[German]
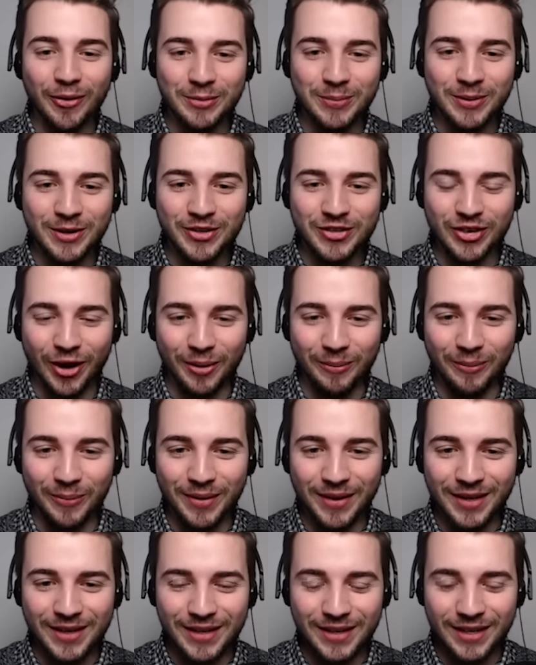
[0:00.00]
ich bin gestorben. Ich muss
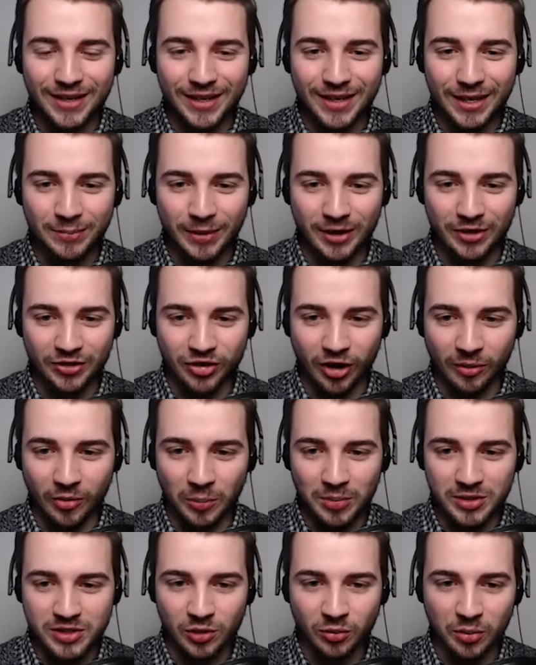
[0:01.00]
laufen, ich muss laufen. Ich bin gestorben. Wo
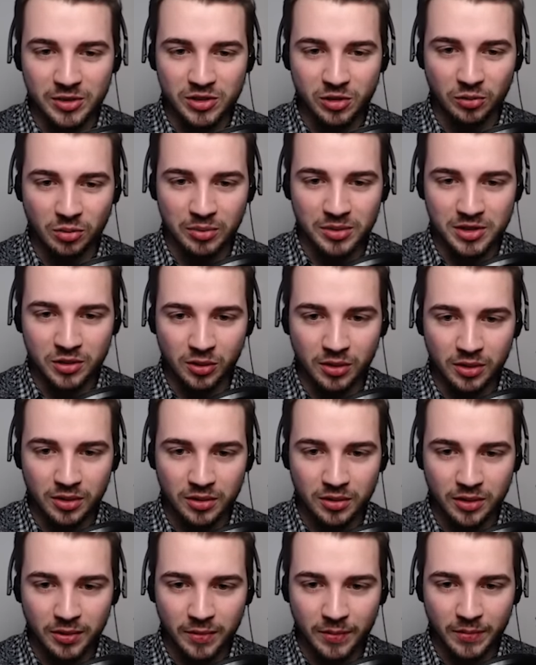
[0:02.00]
bist du, wo bist du, wo bist du? Ich bin
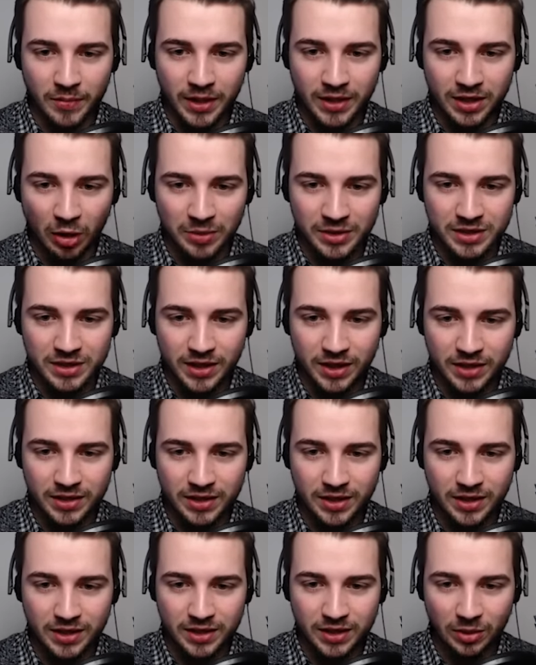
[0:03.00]
auch irgendwie ich glaub, ich gestorben. Dich. Was
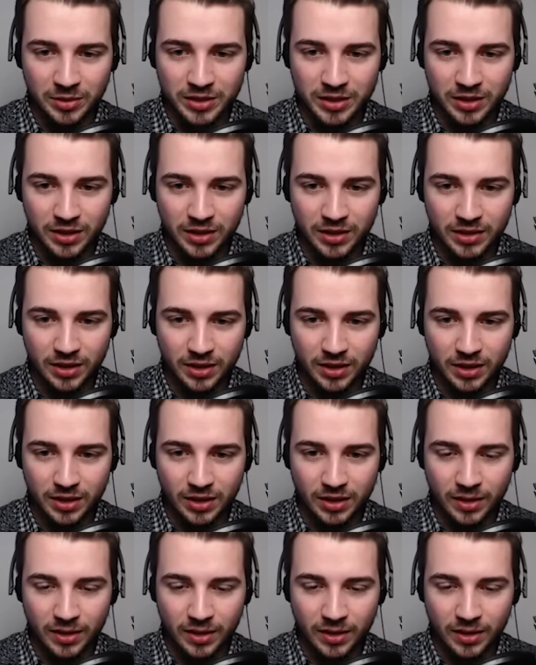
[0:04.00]
haben ich glaub, ich für eine Range?